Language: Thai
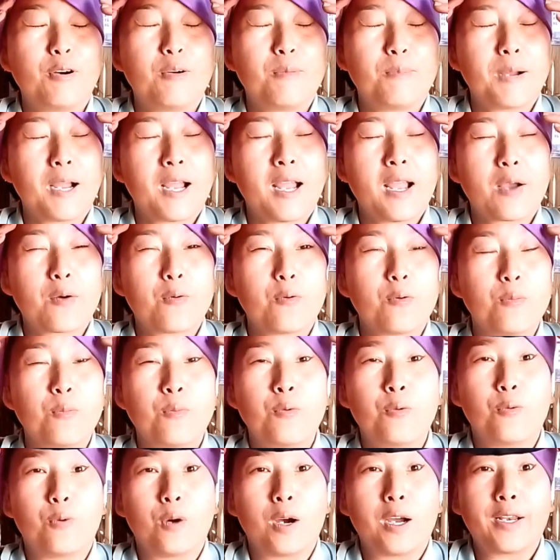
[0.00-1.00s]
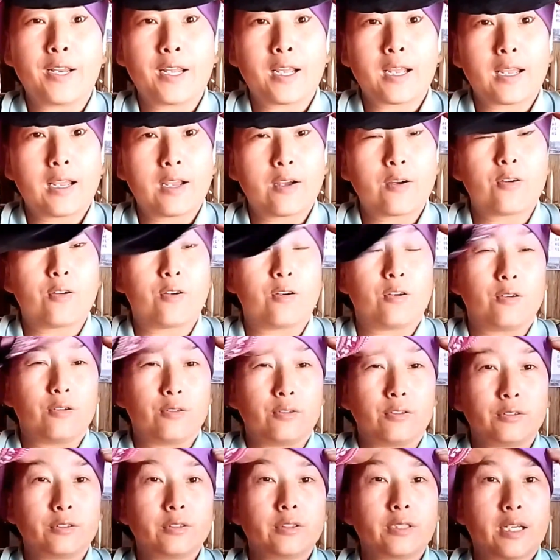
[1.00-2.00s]
โพกผ้าคลุมหัวนะคะของ
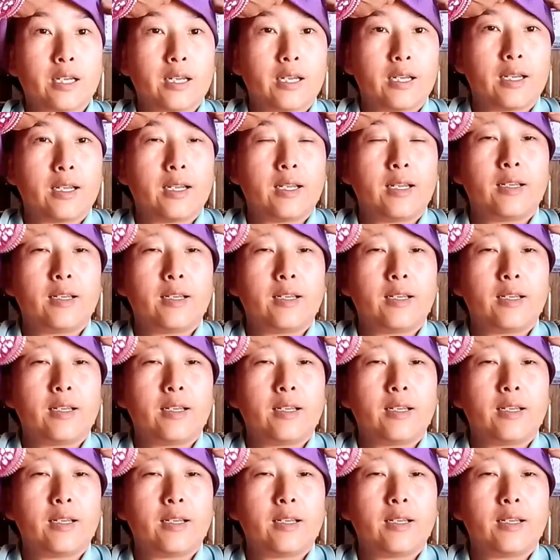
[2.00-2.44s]
อ